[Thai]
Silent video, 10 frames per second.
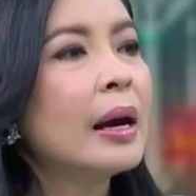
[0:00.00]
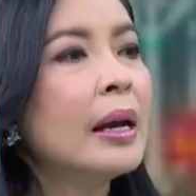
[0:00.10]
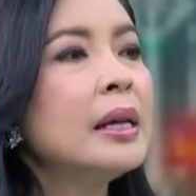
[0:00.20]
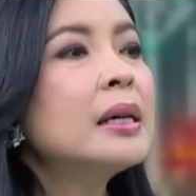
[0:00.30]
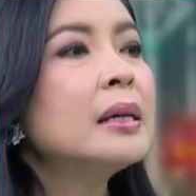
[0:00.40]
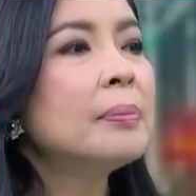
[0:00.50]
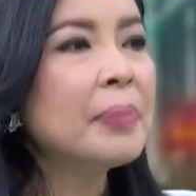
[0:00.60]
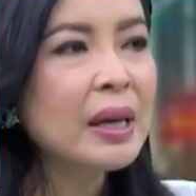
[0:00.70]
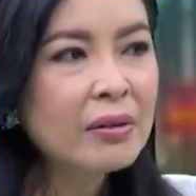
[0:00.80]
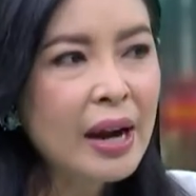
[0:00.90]
อันนี้คือ
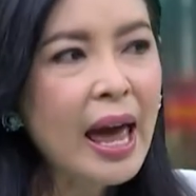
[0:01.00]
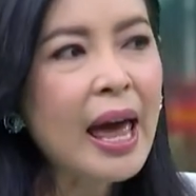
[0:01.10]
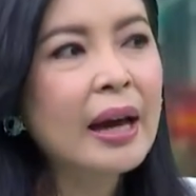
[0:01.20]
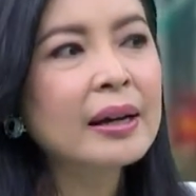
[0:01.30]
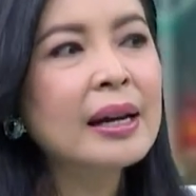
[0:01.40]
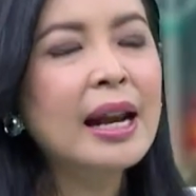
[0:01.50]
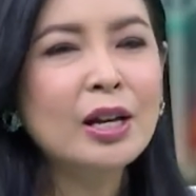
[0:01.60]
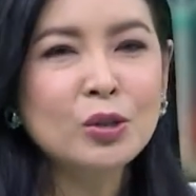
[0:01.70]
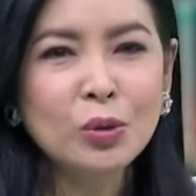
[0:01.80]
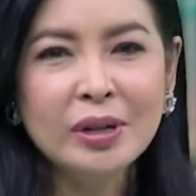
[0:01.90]
ปีแรกหลั
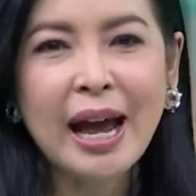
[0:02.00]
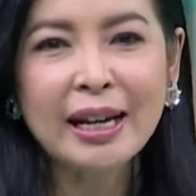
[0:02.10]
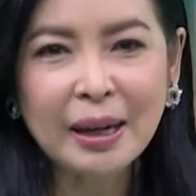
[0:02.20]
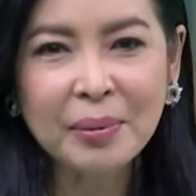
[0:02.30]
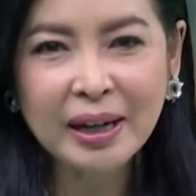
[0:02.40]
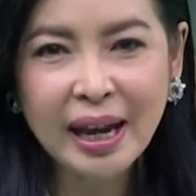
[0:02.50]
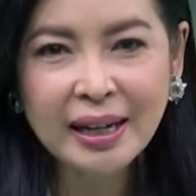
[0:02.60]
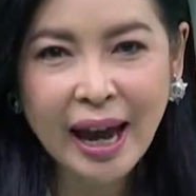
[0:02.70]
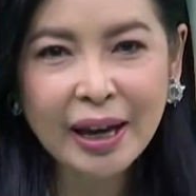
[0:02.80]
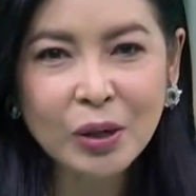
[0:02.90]
กสูตรแรกในประเท
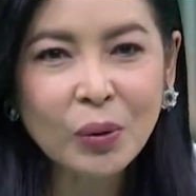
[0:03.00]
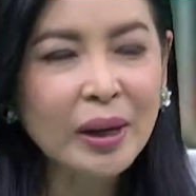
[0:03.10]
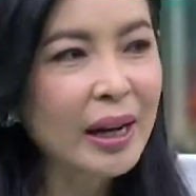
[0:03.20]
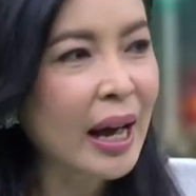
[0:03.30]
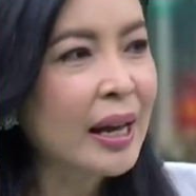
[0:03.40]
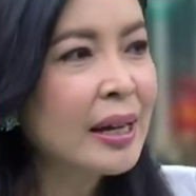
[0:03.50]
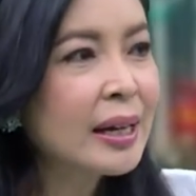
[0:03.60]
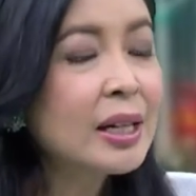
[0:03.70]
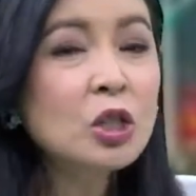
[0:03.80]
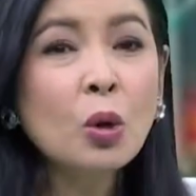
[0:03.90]
ศไทยด้วยนะคะ
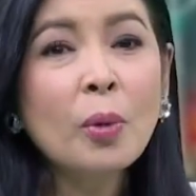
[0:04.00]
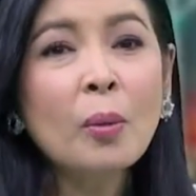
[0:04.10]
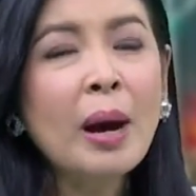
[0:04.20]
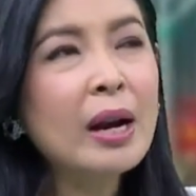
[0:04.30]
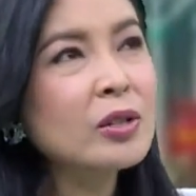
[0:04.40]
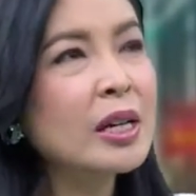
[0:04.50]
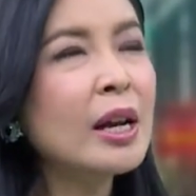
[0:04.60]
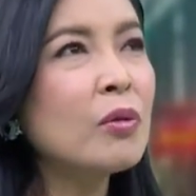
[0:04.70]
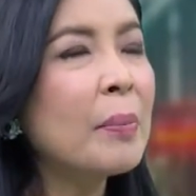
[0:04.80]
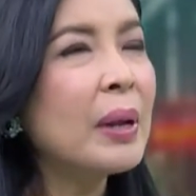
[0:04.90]
คือจบออกมาเราจะ
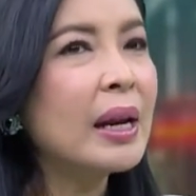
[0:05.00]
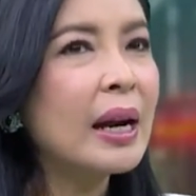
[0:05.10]
เรียกว่าเป็น